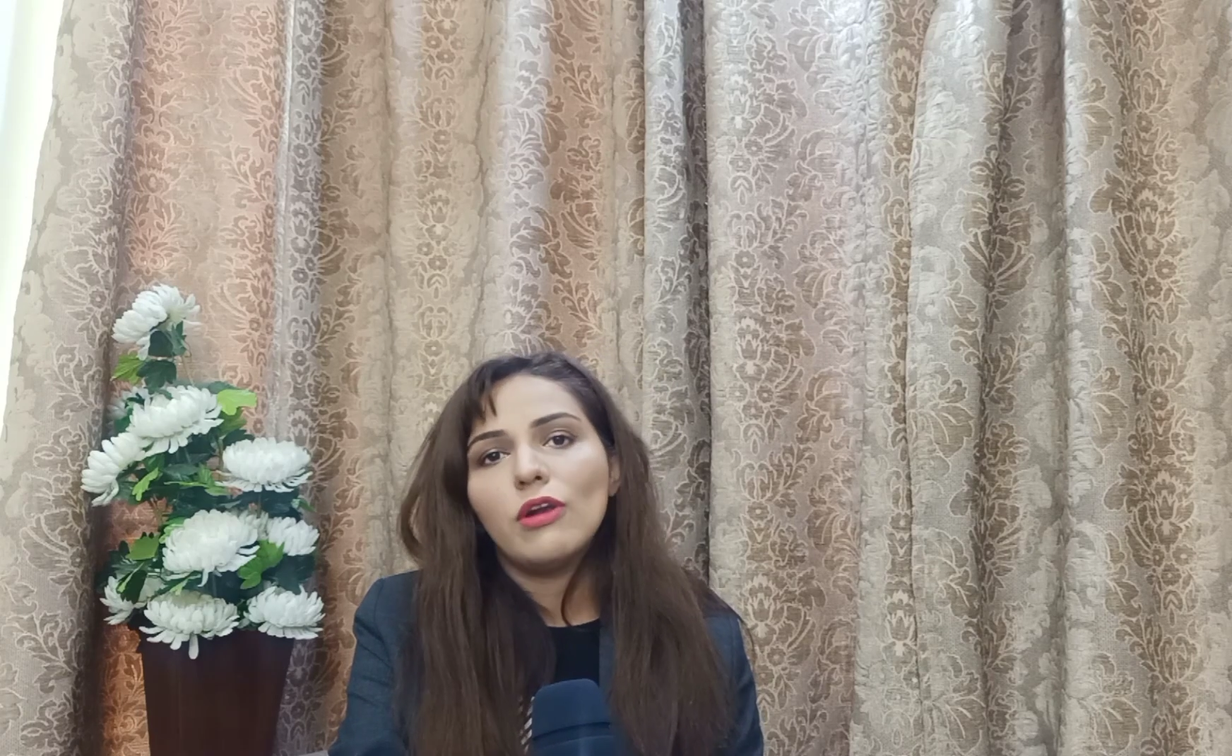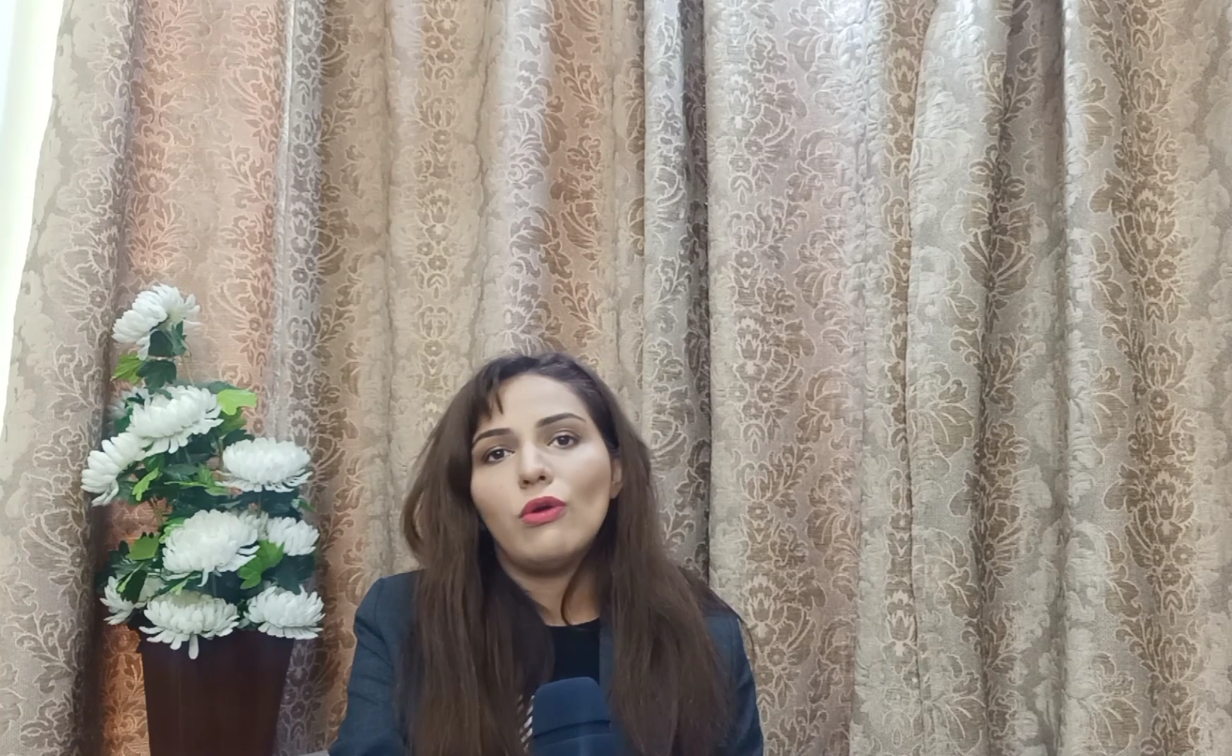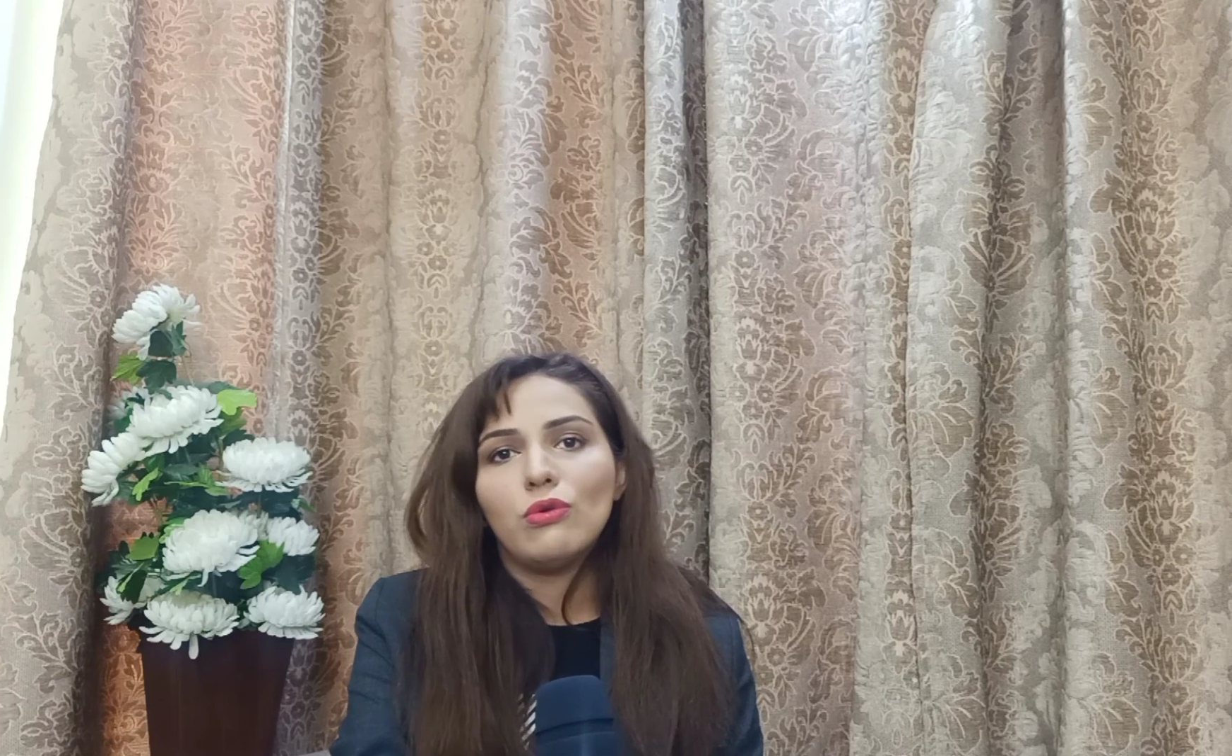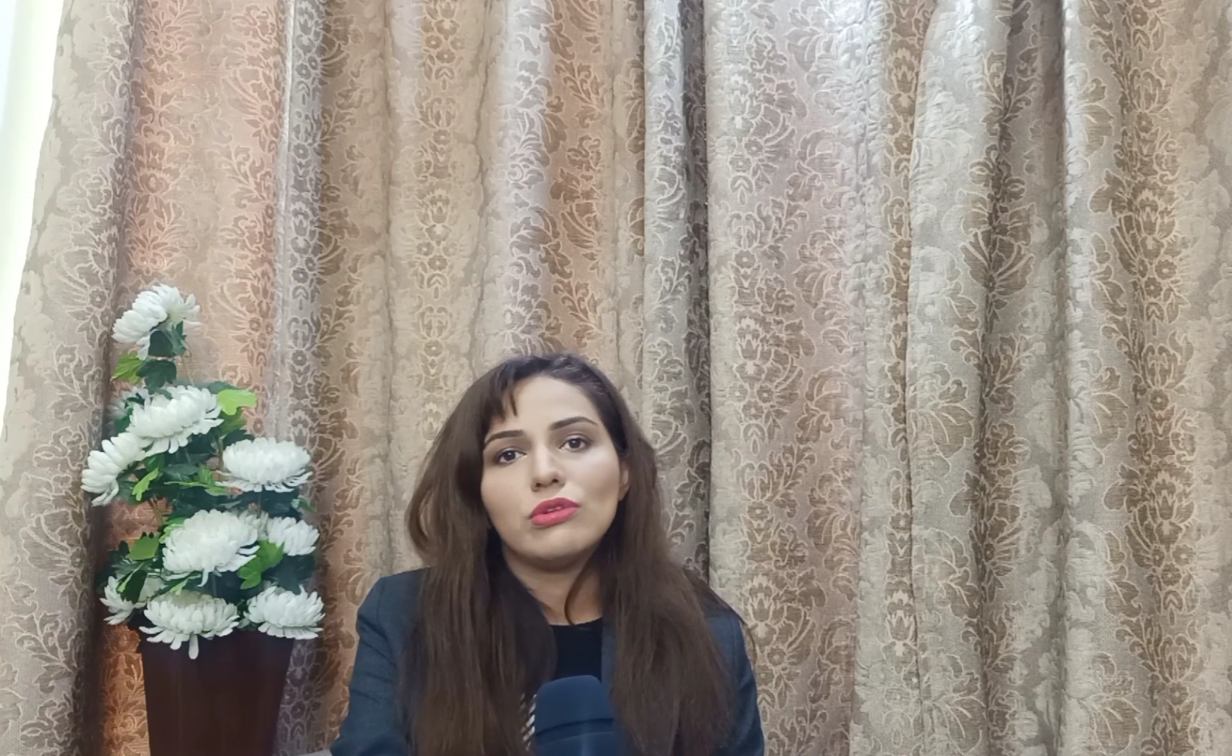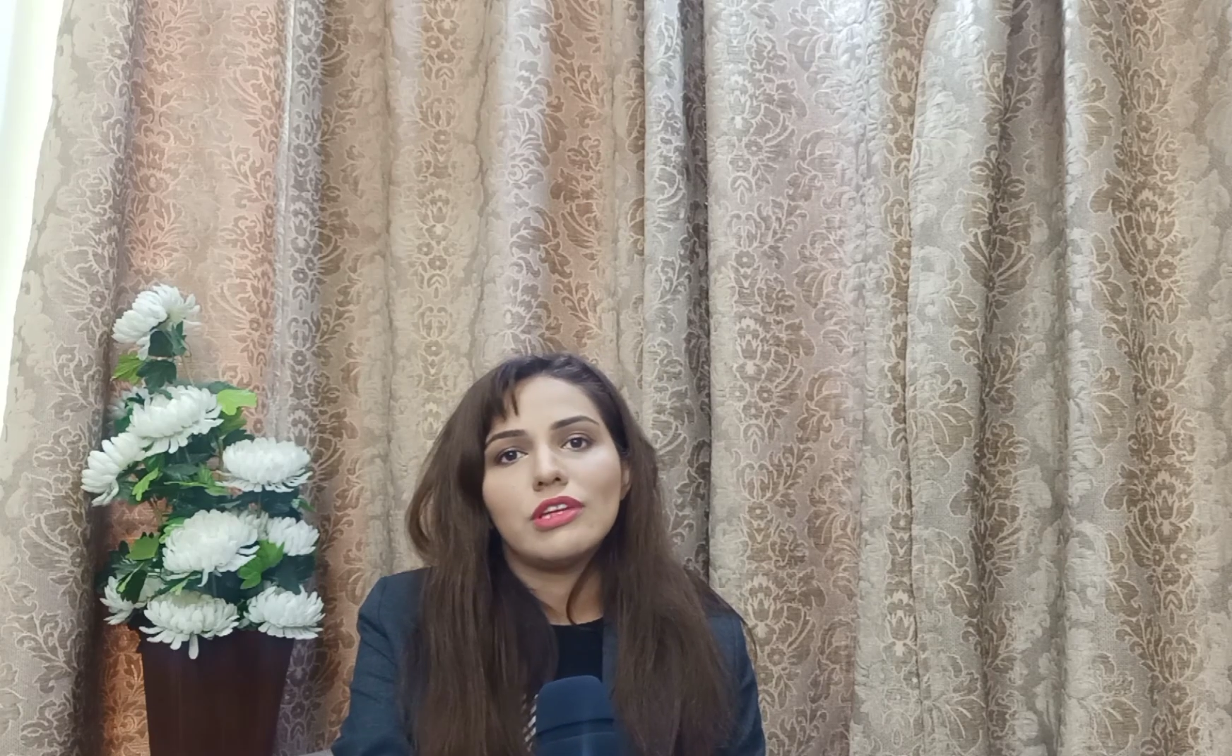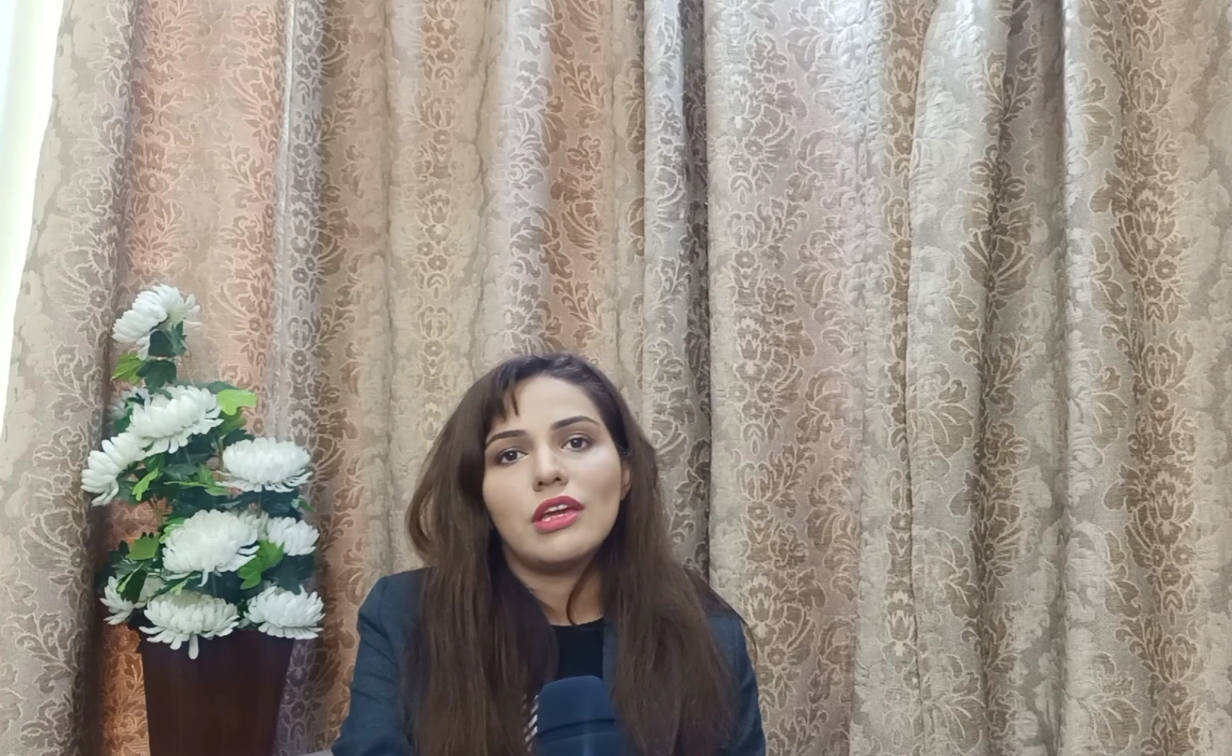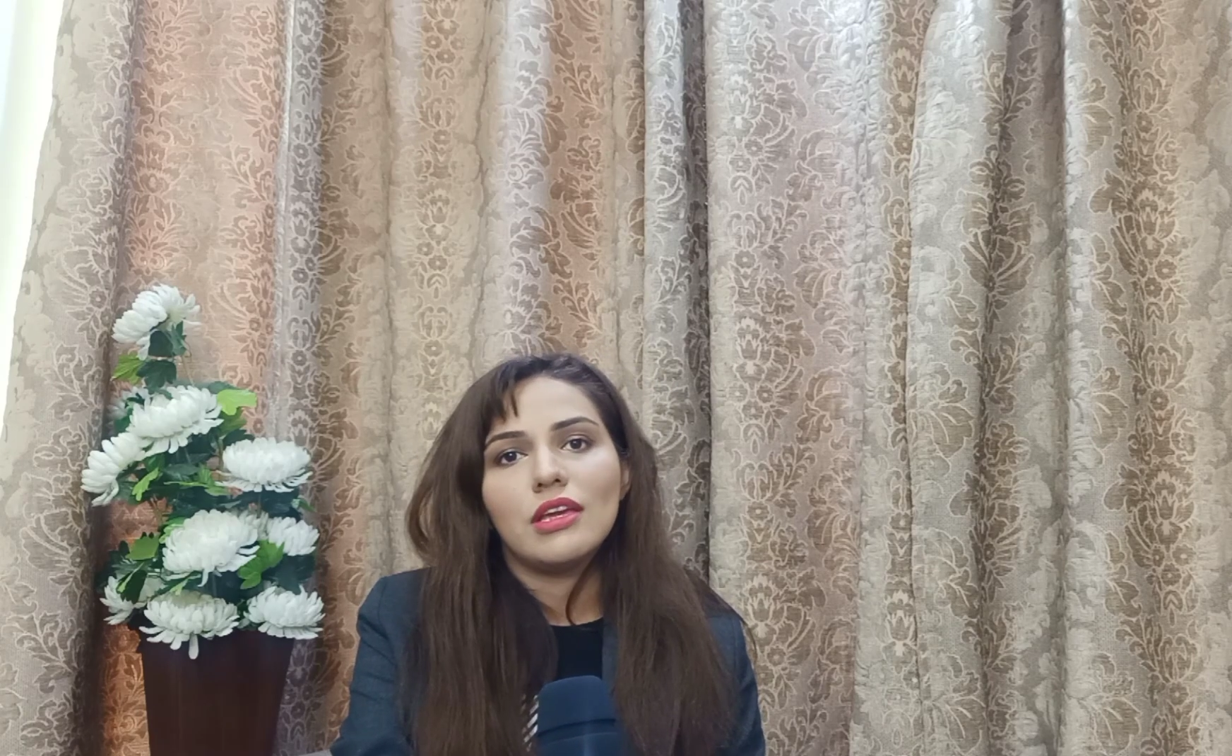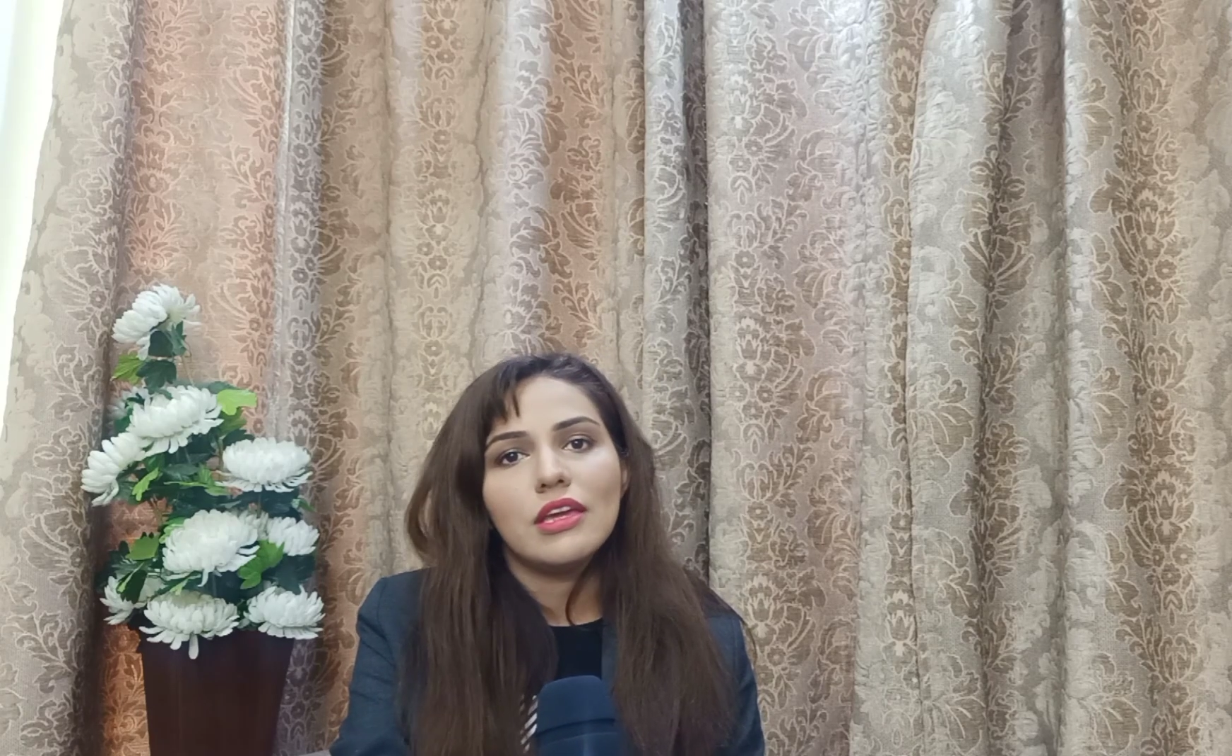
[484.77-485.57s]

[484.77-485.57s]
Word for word: लोग होते हैं